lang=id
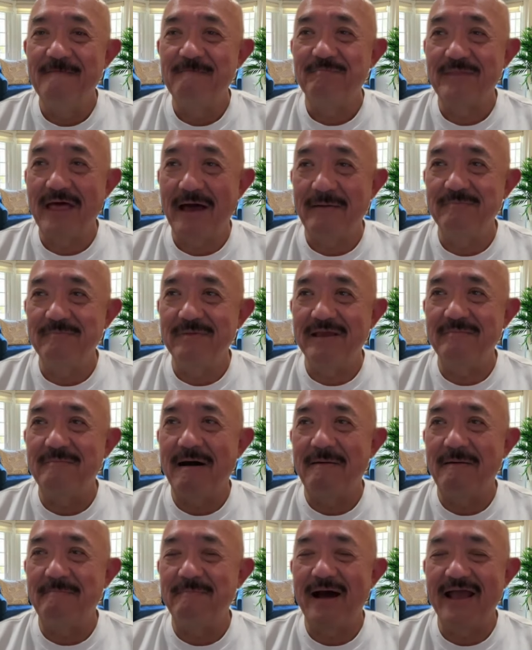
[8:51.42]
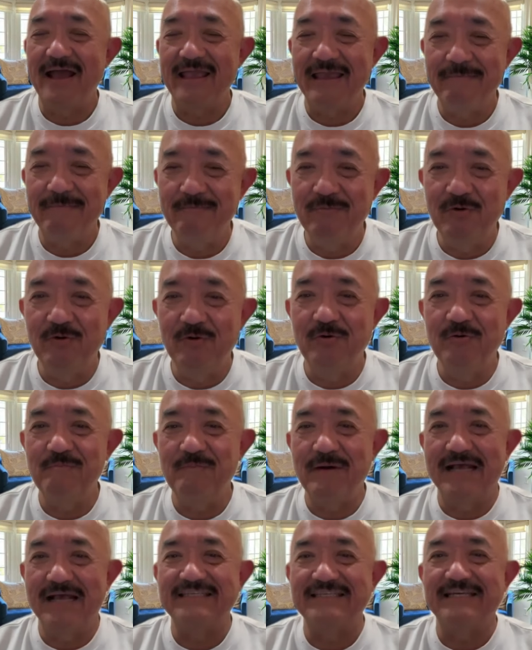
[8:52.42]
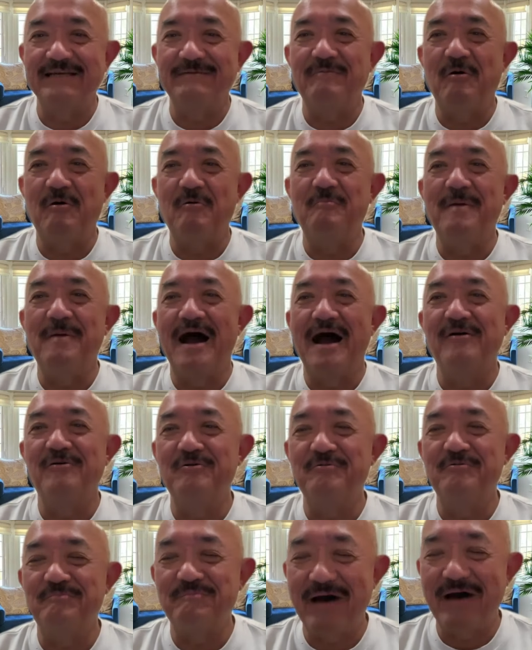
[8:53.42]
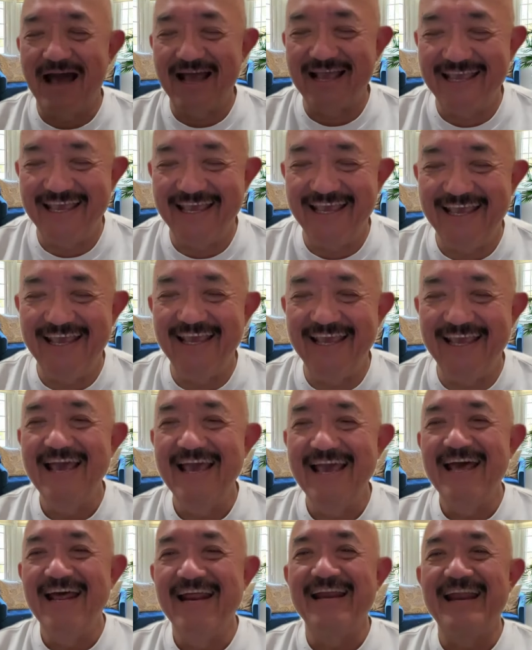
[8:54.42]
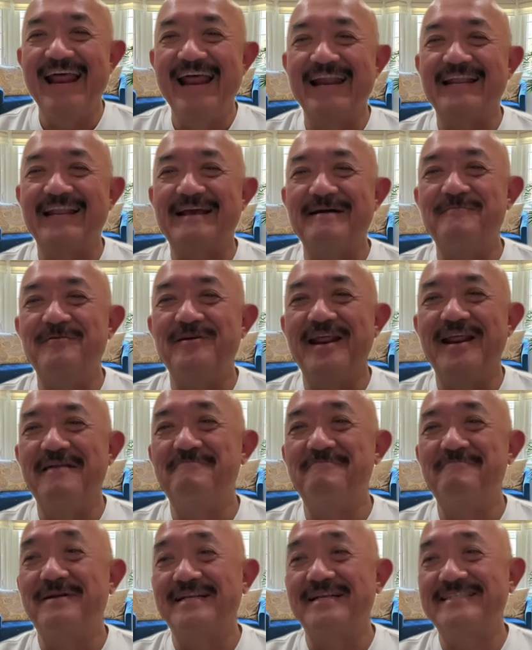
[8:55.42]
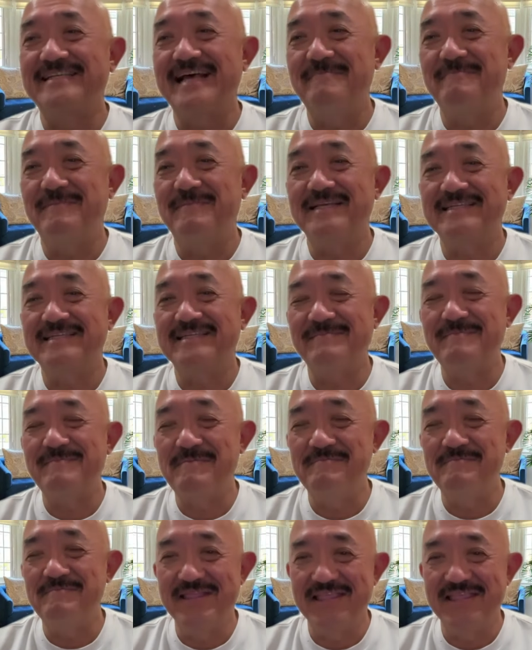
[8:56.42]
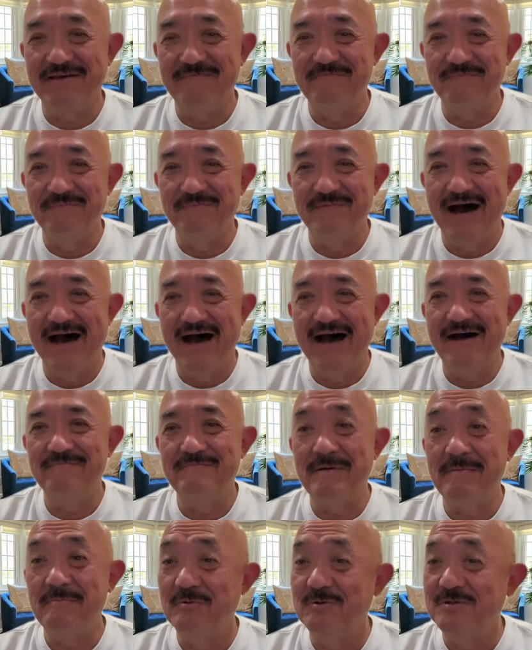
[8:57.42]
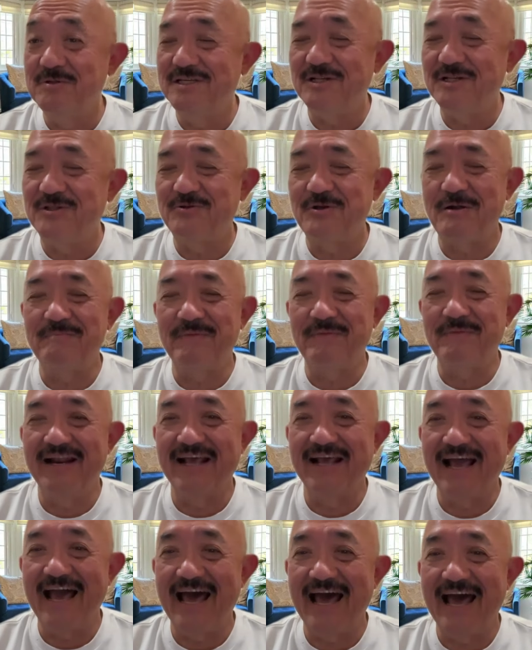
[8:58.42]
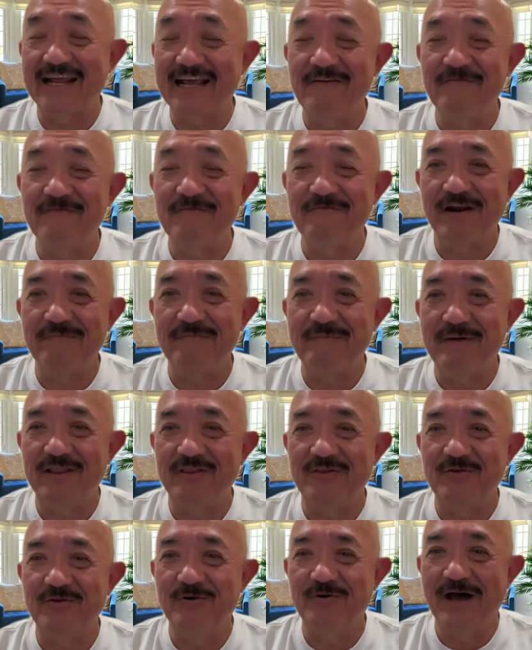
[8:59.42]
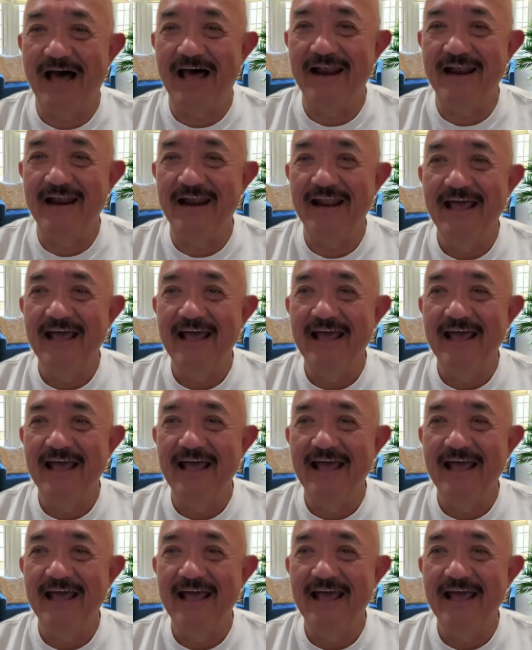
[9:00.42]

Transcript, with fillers: Tapi Bapak Ibu masih mau bangun pagi dan kemudian bersama-sama menyembah, memuji Tuhan, mendengarkan firman Tuhan.